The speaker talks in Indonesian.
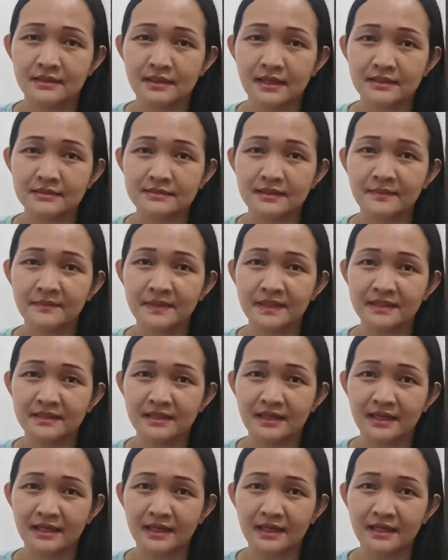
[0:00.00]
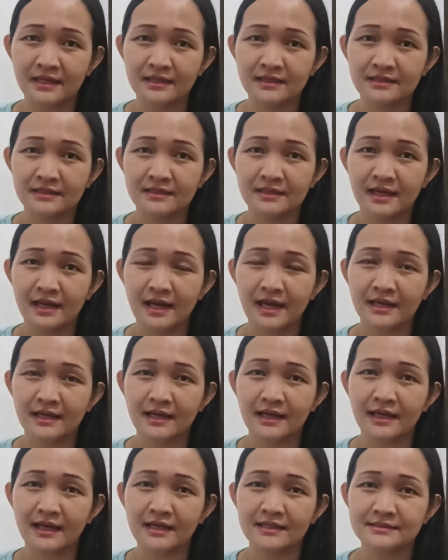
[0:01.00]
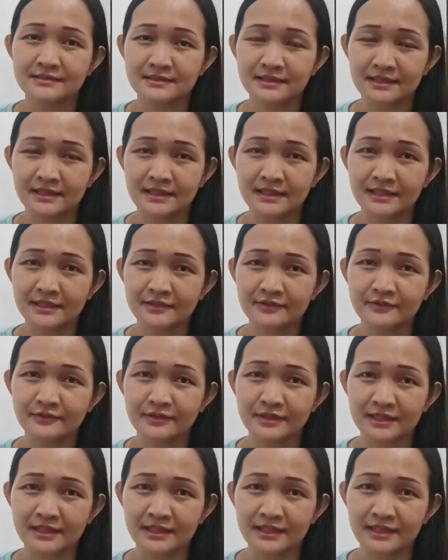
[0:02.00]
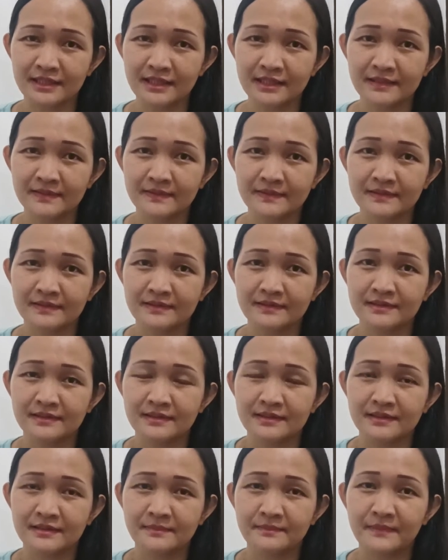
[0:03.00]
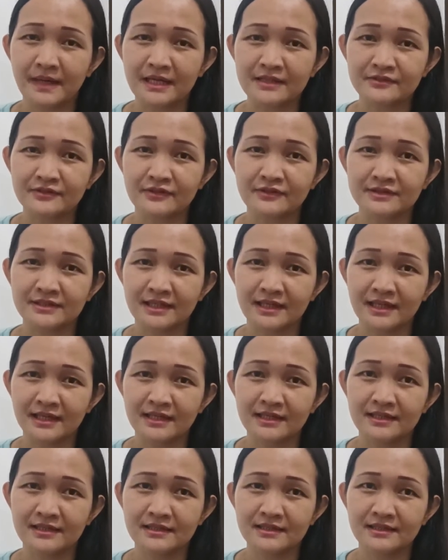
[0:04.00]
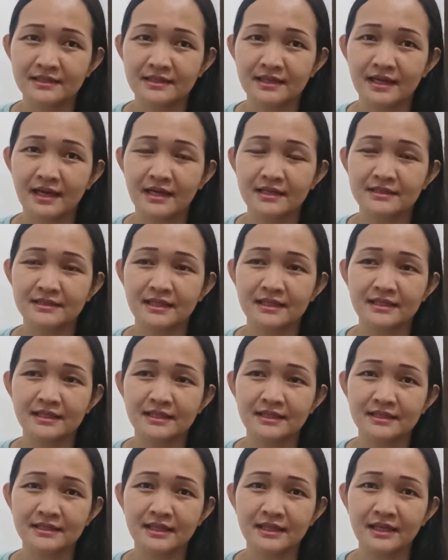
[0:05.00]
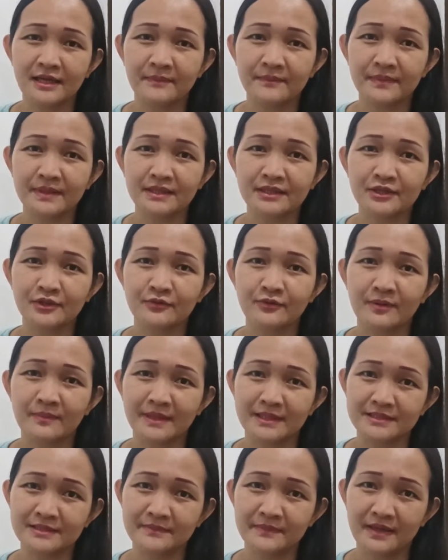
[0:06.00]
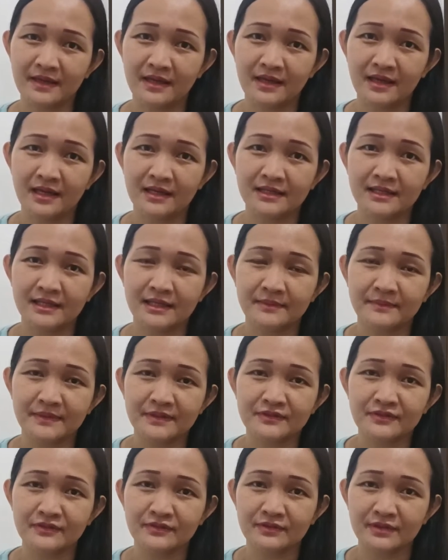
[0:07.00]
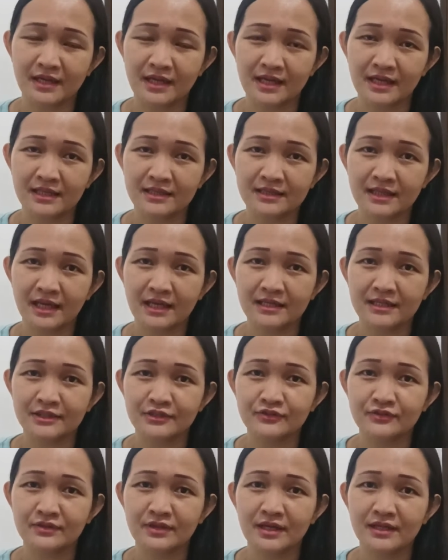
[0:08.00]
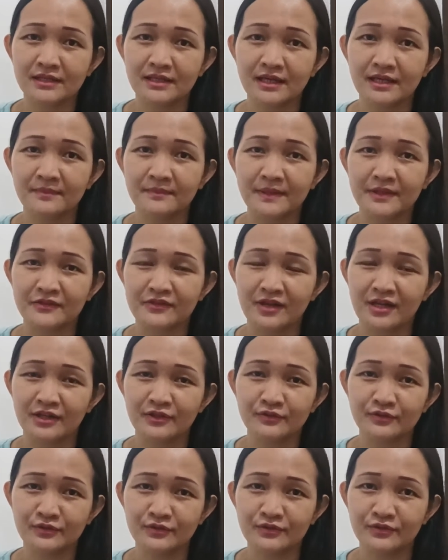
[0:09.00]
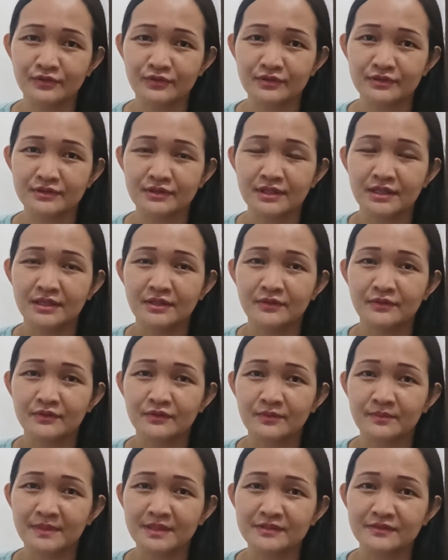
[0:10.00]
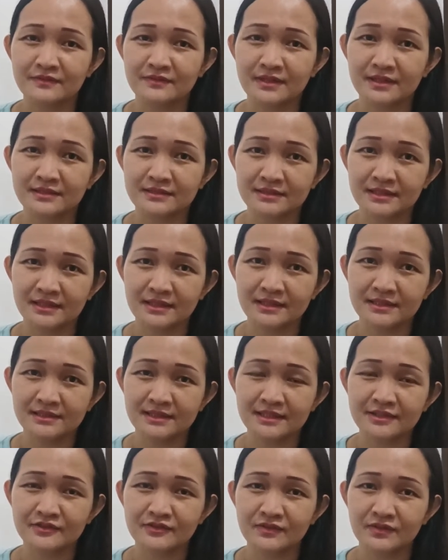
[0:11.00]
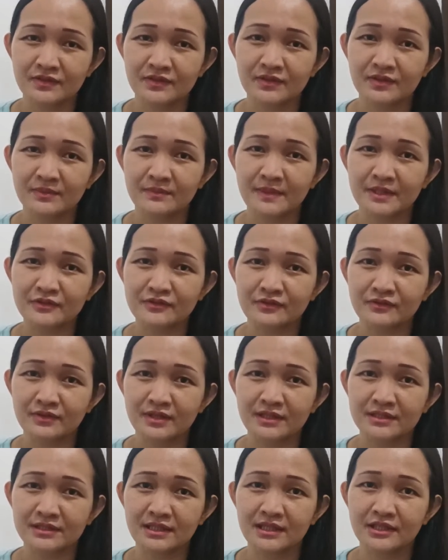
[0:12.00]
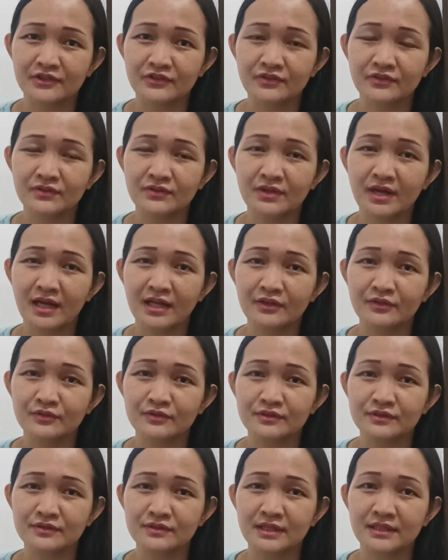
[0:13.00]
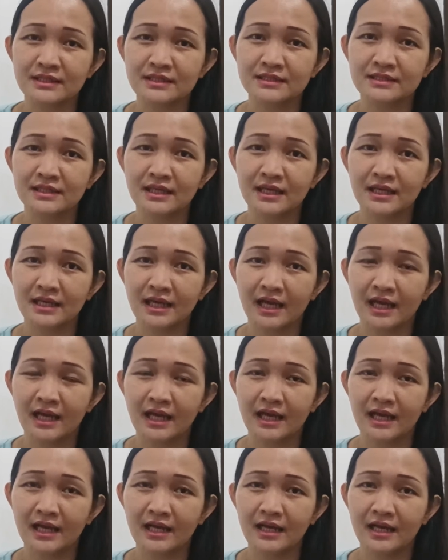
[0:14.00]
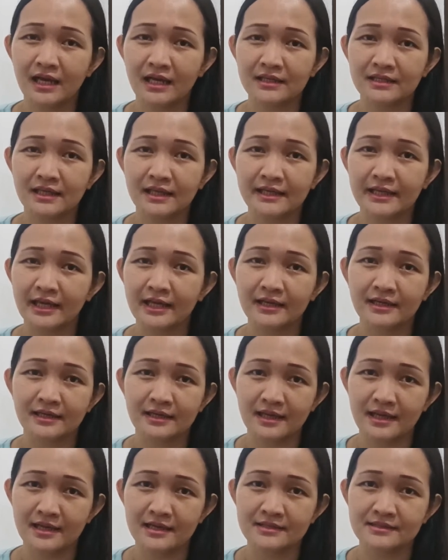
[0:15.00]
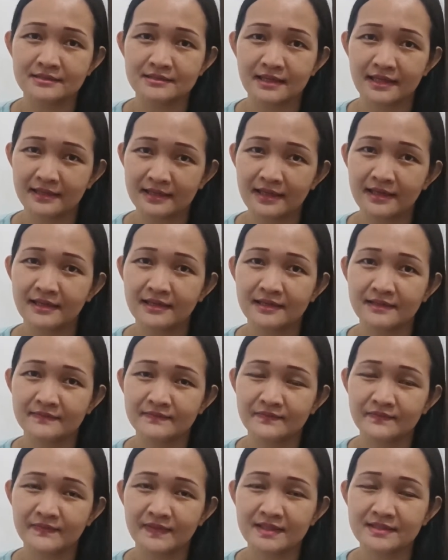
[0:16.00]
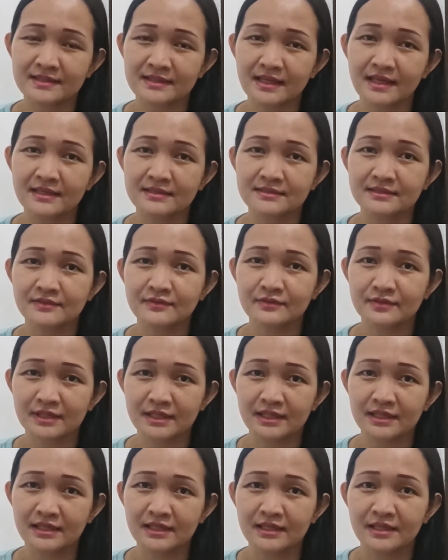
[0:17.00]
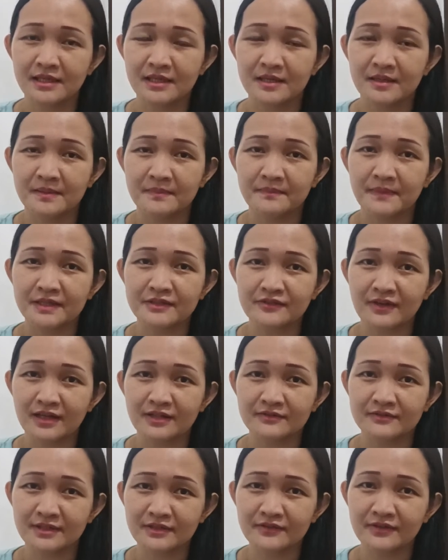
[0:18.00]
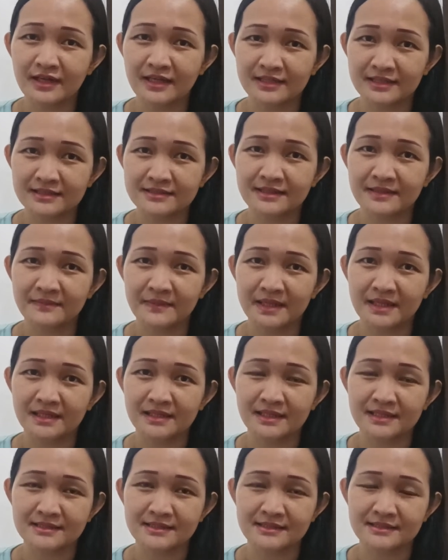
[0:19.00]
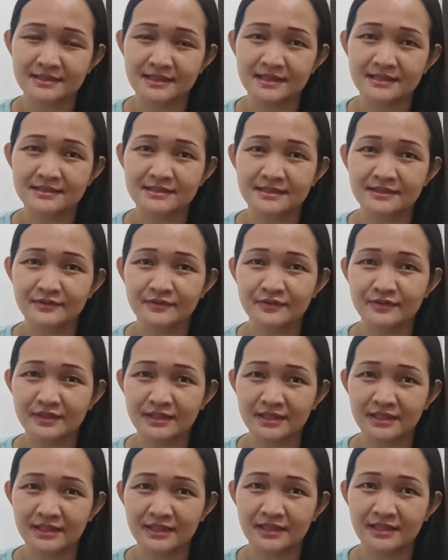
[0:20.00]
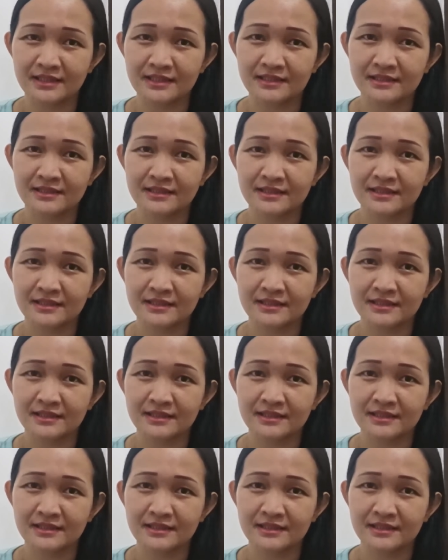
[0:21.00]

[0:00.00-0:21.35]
Rasa mie-nya agak asin, gurih. Baksonya jadi kita dapat dua macam ya, ada yang bakso urat, ada juga yang bakso halus untuk bahasa uratnya tekstur bahasa uratnya itu halus jadi dia nggak ada yang keras enak rasanya asin gurih basa halusnya juga enak sama rasanya asin gurih